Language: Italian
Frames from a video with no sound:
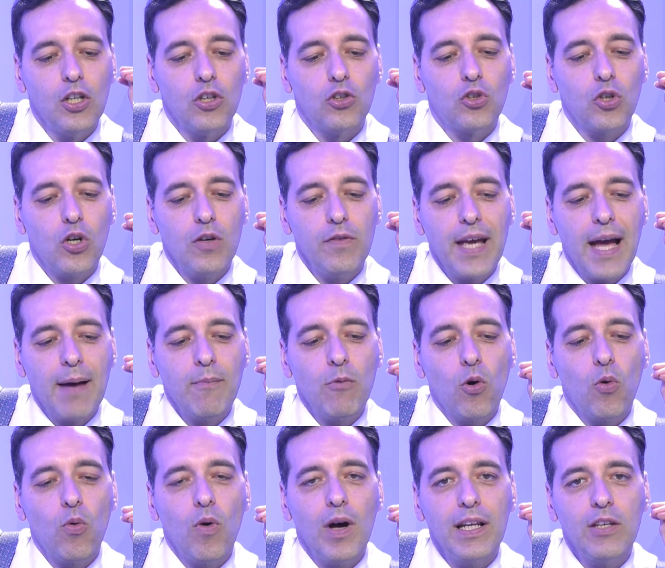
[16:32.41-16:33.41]
troviamo
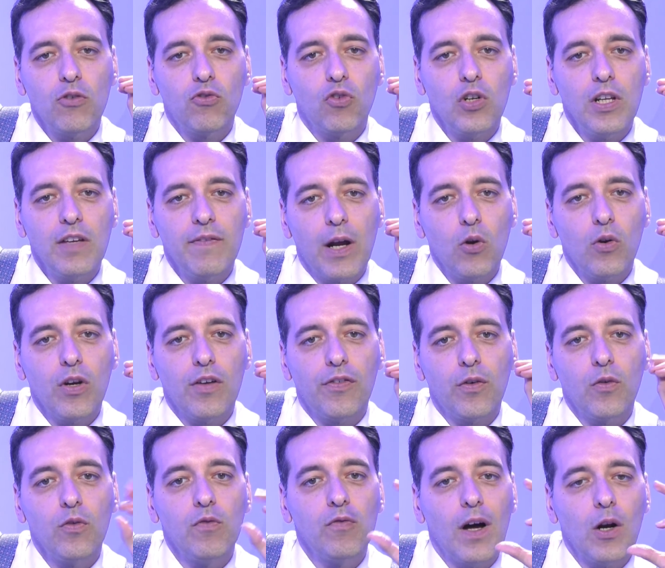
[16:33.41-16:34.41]
quali sono i valori,
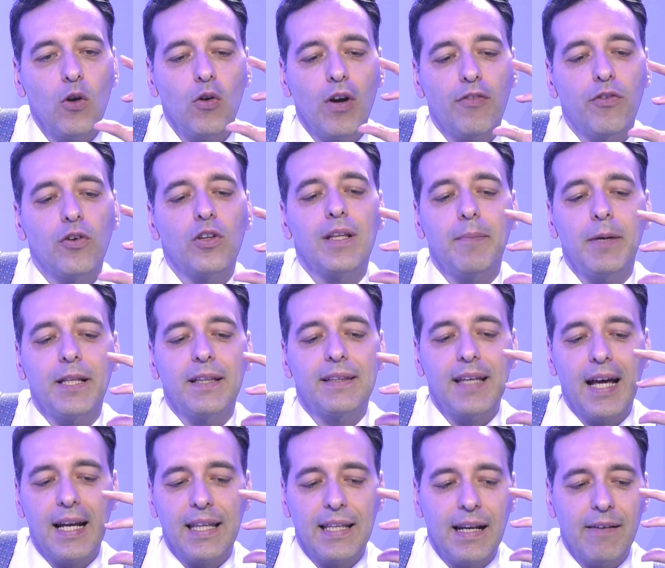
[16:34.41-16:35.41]
un valore
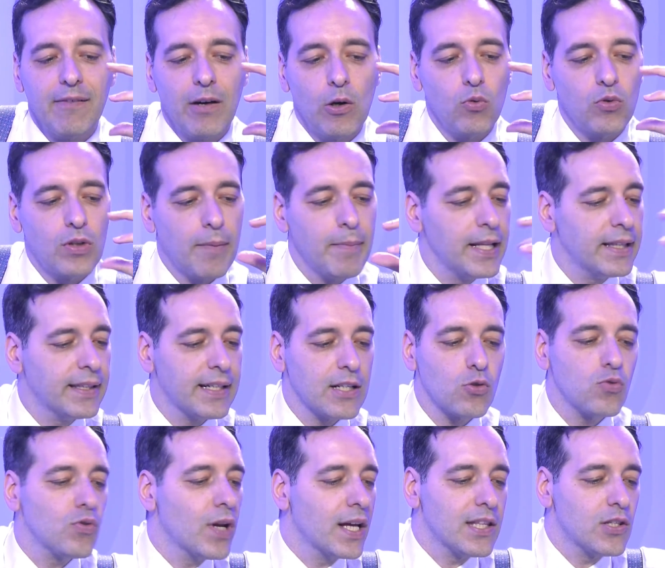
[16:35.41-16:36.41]
fondamentale della valuta. Mentre
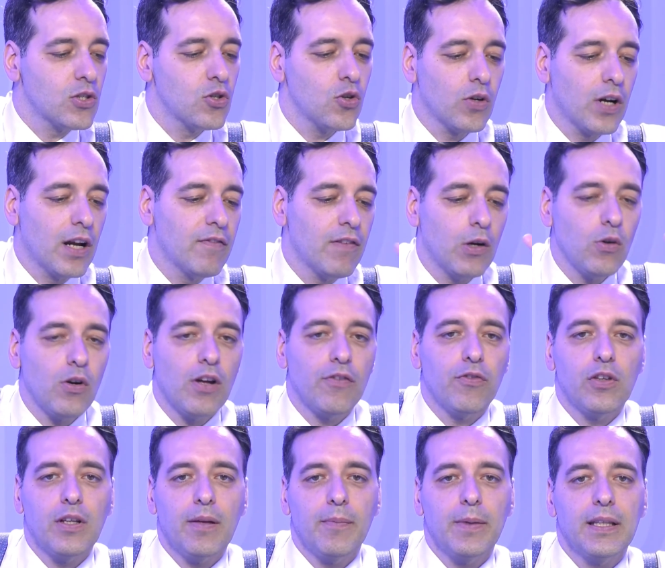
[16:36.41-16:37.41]
su un'azione il valore
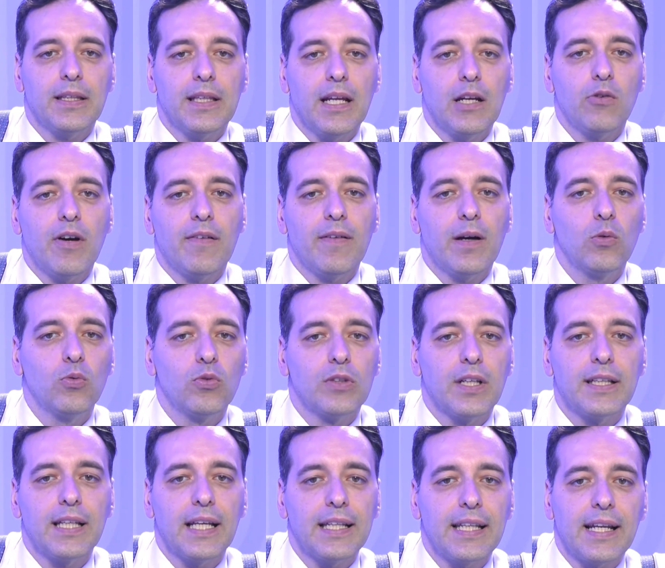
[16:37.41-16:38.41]
fondamentale di una valuta
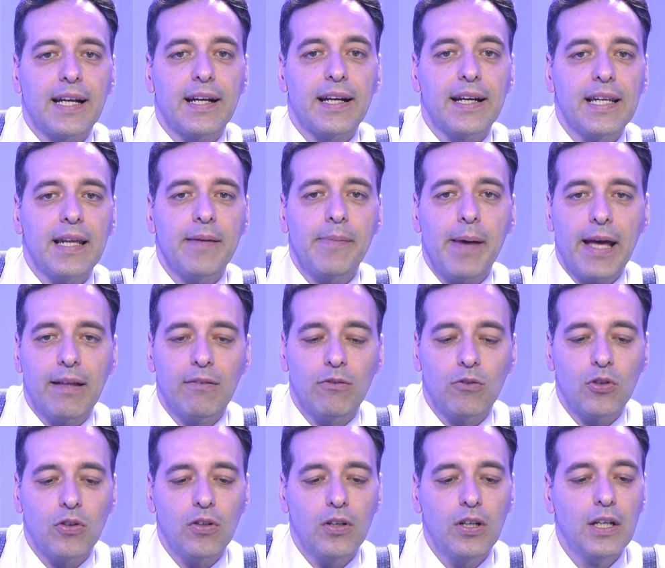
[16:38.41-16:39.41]
è dato dal
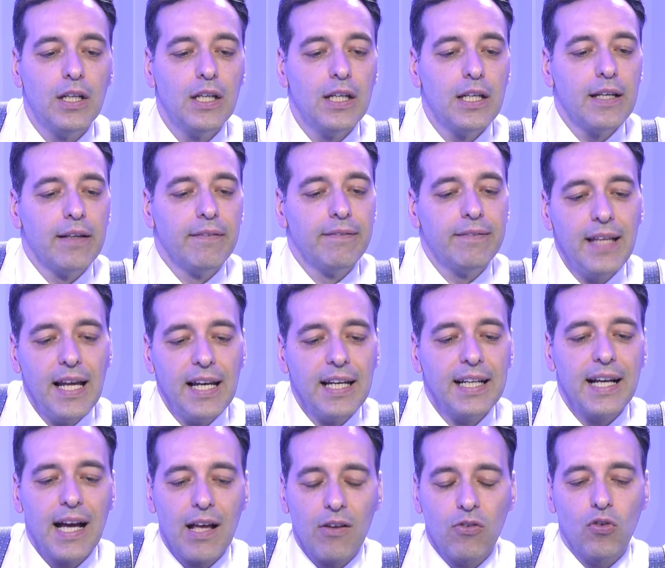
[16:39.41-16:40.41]
rendimento, nel
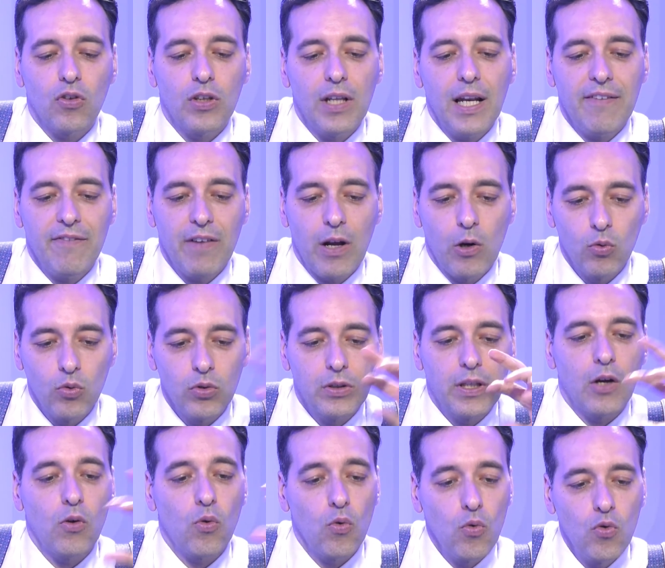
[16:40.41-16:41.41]
caso delle
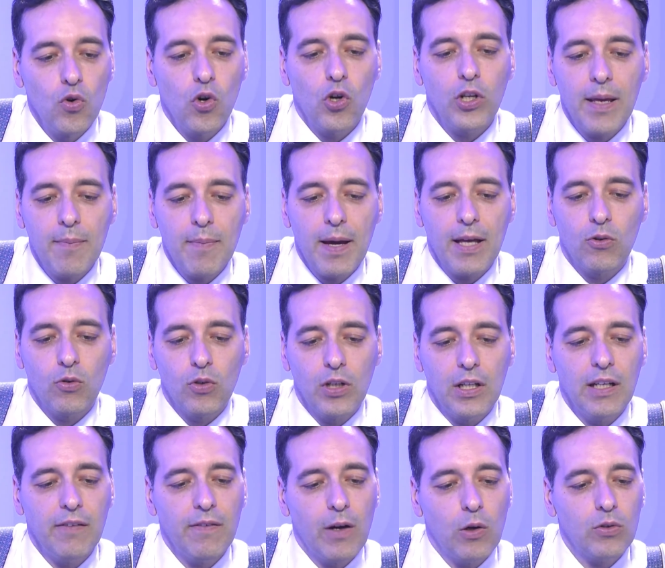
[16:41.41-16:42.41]
valute uno dei metodi
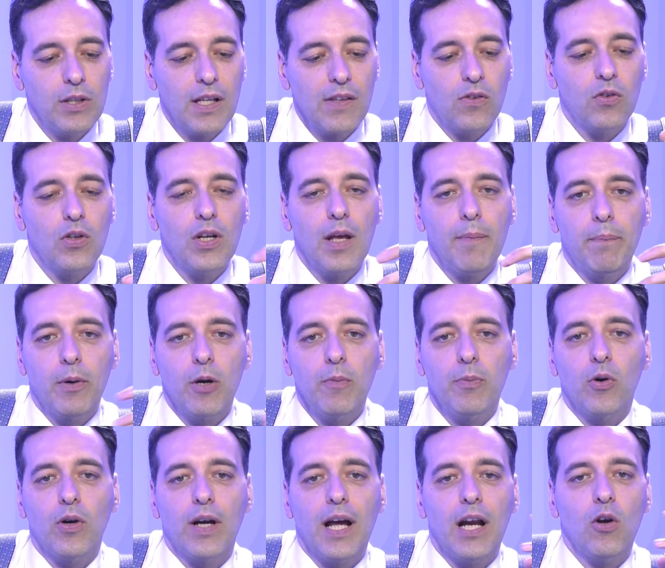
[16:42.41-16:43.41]
di valutazione è
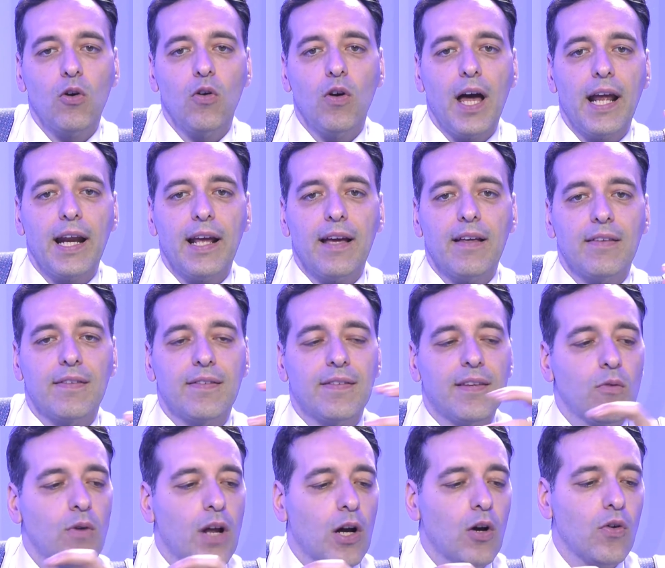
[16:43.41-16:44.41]
proprio calcolare se
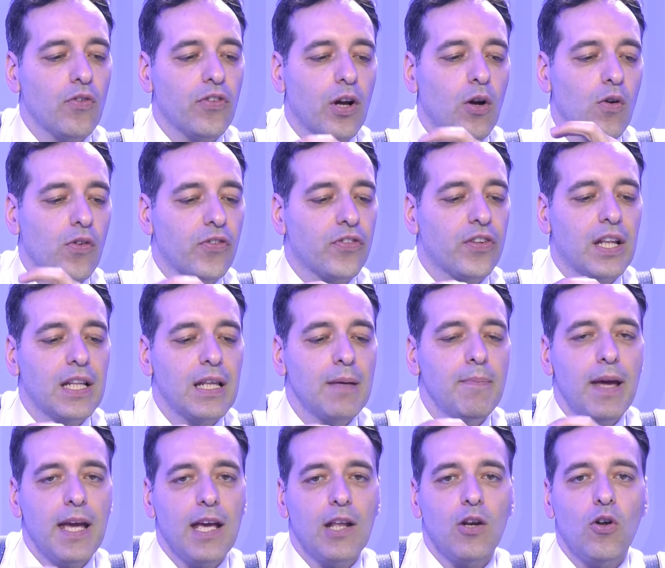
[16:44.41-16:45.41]
una cosa costa di
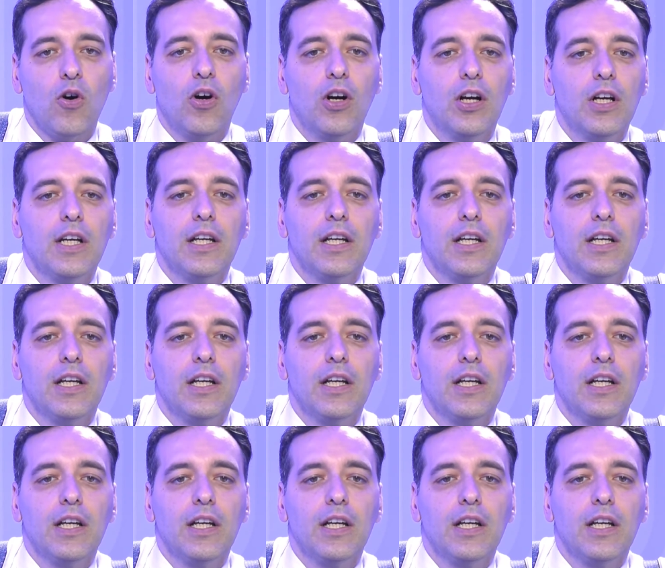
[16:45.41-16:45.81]
meno